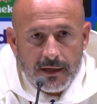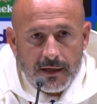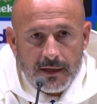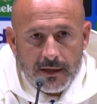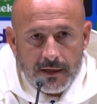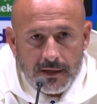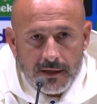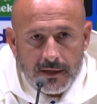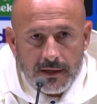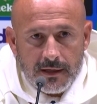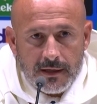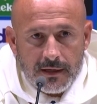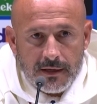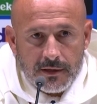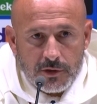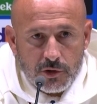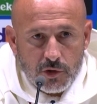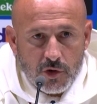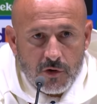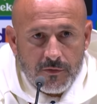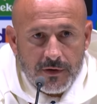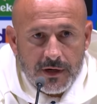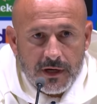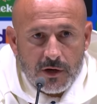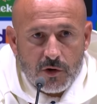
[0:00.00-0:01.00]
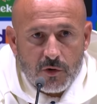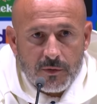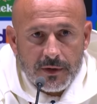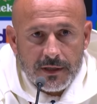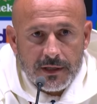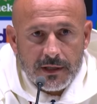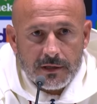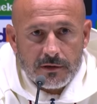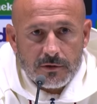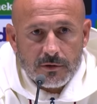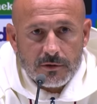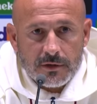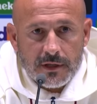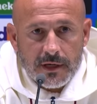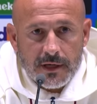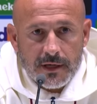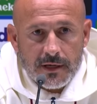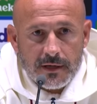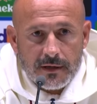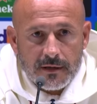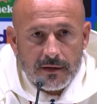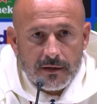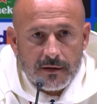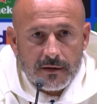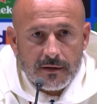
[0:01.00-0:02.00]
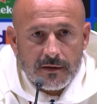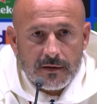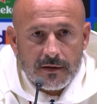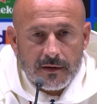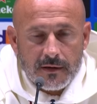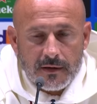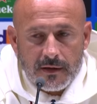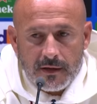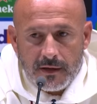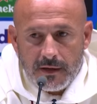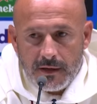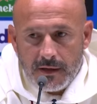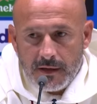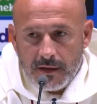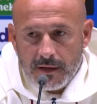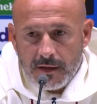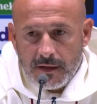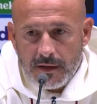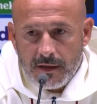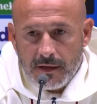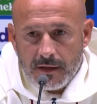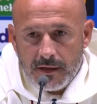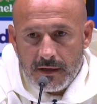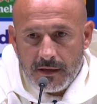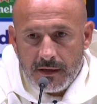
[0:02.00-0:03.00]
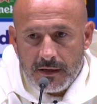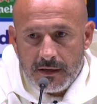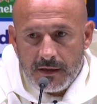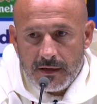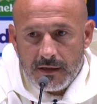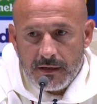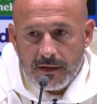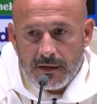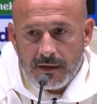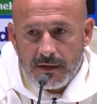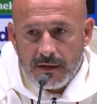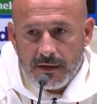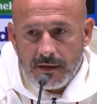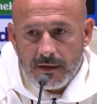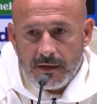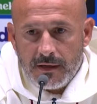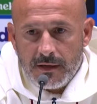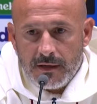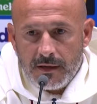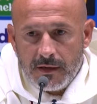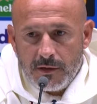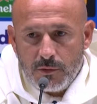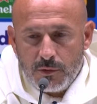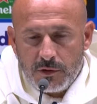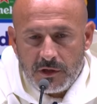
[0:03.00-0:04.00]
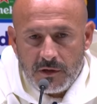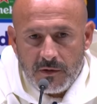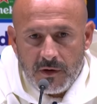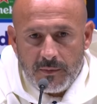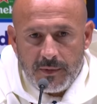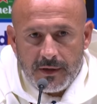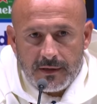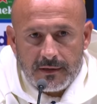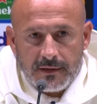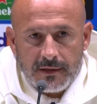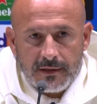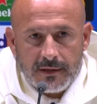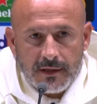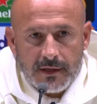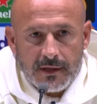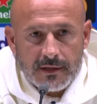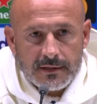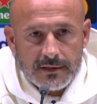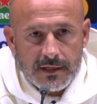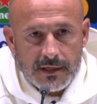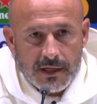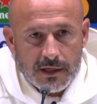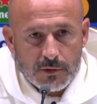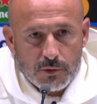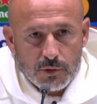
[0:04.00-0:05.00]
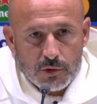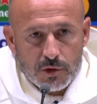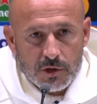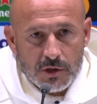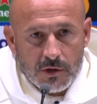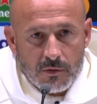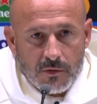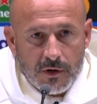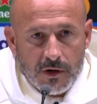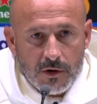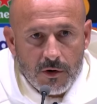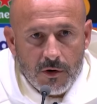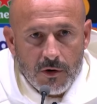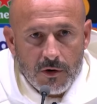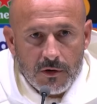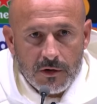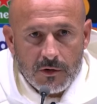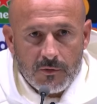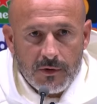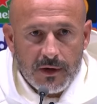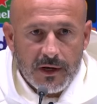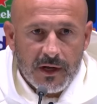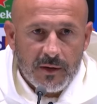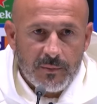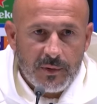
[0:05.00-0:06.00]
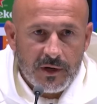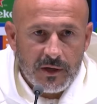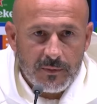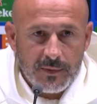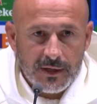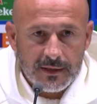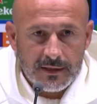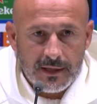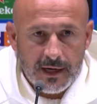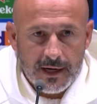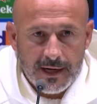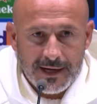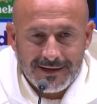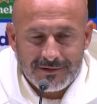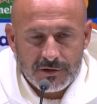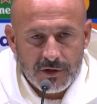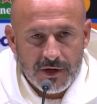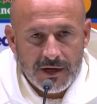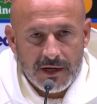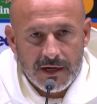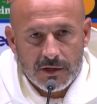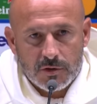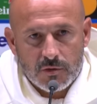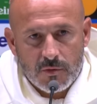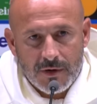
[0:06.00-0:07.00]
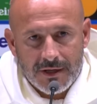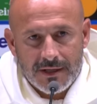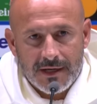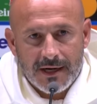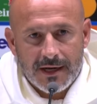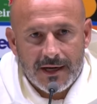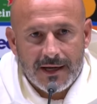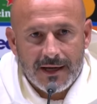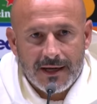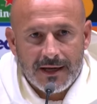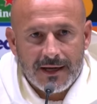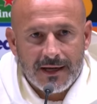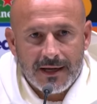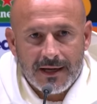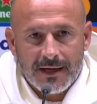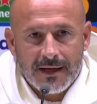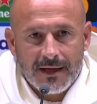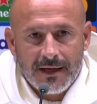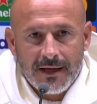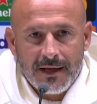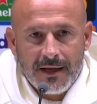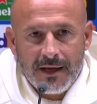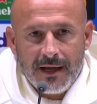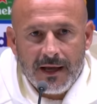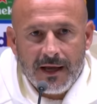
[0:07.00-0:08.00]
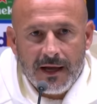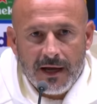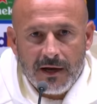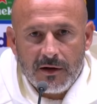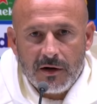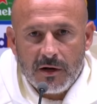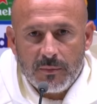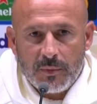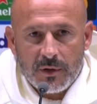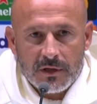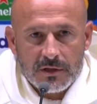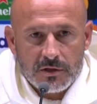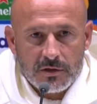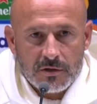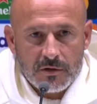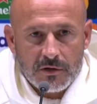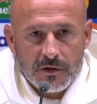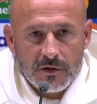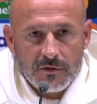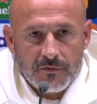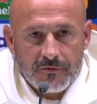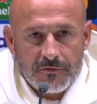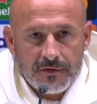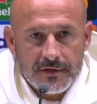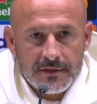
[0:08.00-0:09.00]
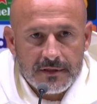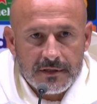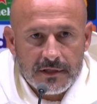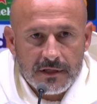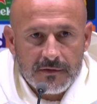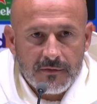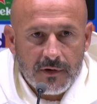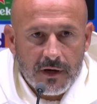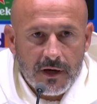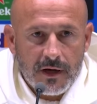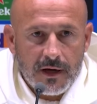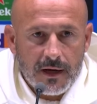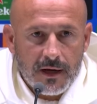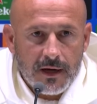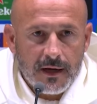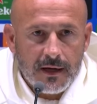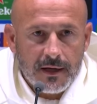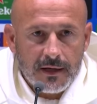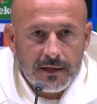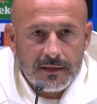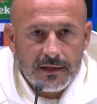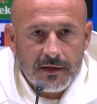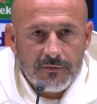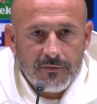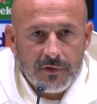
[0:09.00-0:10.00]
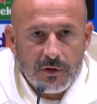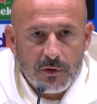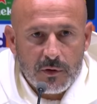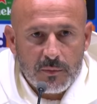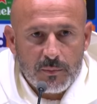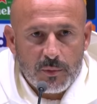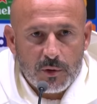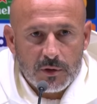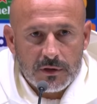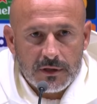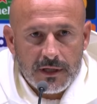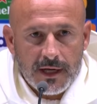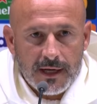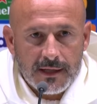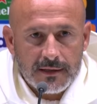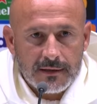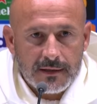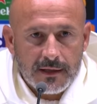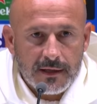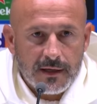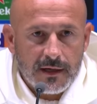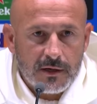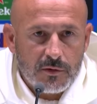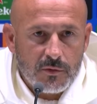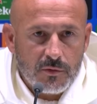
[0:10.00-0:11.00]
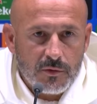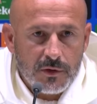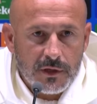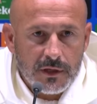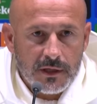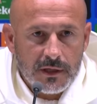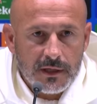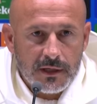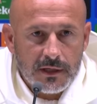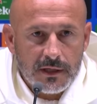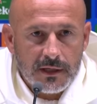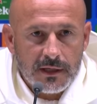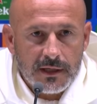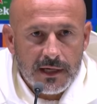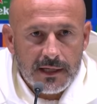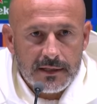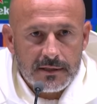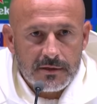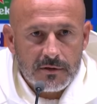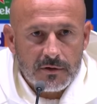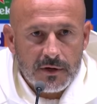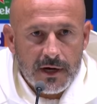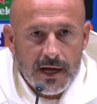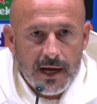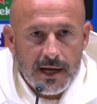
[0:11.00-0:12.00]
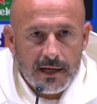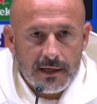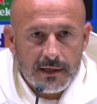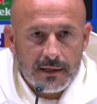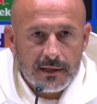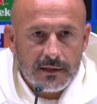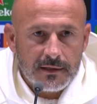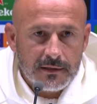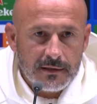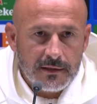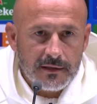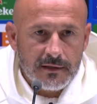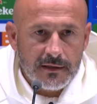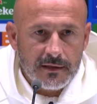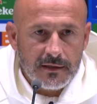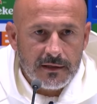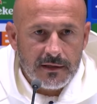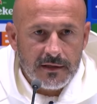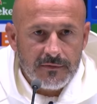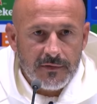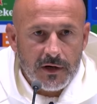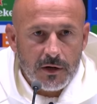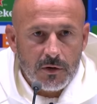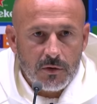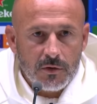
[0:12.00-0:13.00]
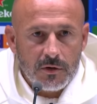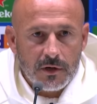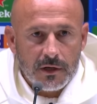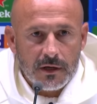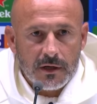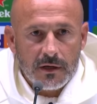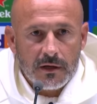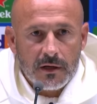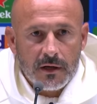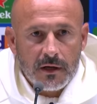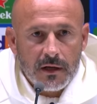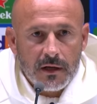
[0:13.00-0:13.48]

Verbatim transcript: eh, giovane come hai detto te, eh, l'ultima partita ha segnato 5 gol, in quella prima 3, cioè è una squadra che ha una pressione offensiva davvero importante, alcuni nazionali di, di valore,